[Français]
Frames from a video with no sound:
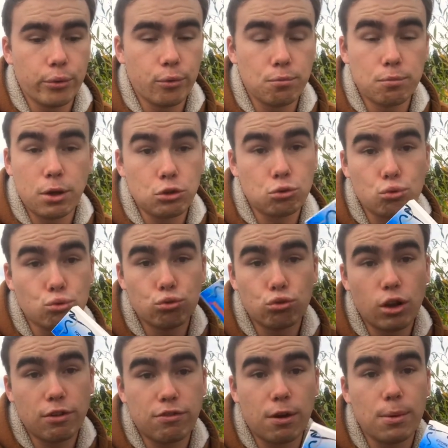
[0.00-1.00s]
bah, de,
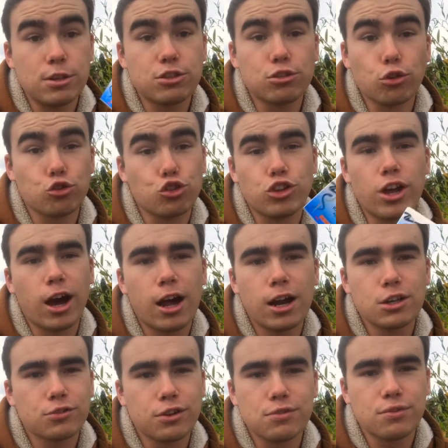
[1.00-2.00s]
la formation en général. Je
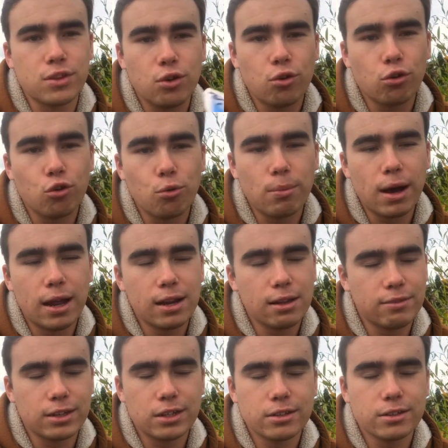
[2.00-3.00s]
ferai une vidéo globale
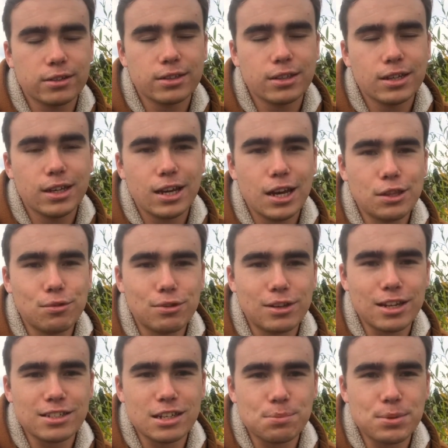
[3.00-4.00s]
avec toutes
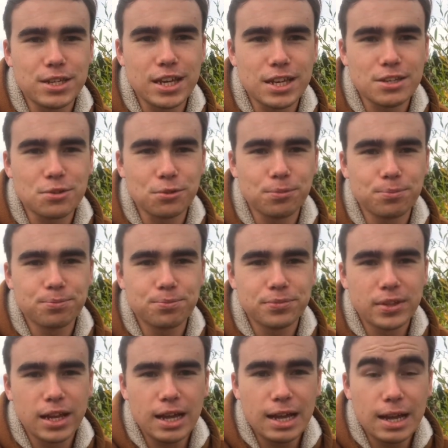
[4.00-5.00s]
les explications.
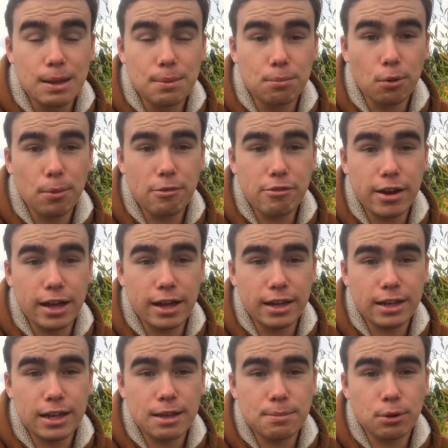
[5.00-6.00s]
Bon bah voilà,
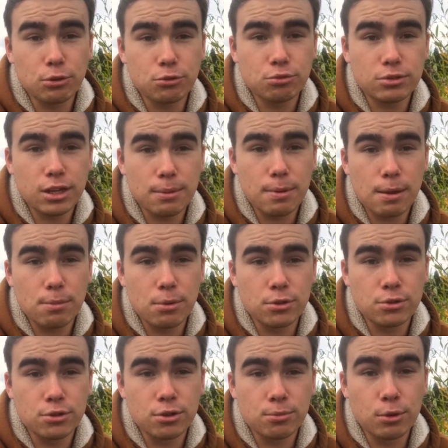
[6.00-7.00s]
et eh ben en tout cas bah, bonne,
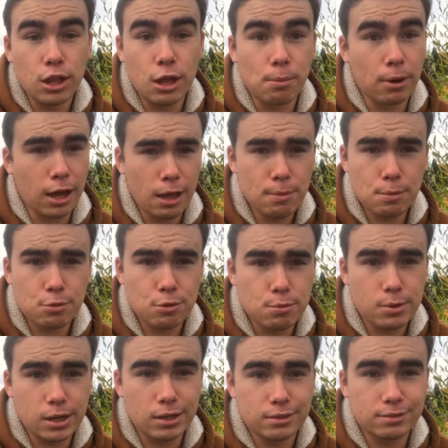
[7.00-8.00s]
bonne après-midi et puis
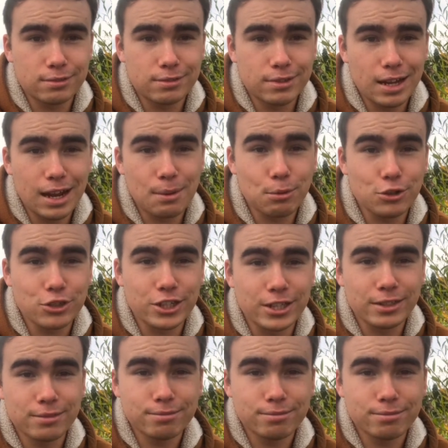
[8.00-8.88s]
bah, à la prochaine.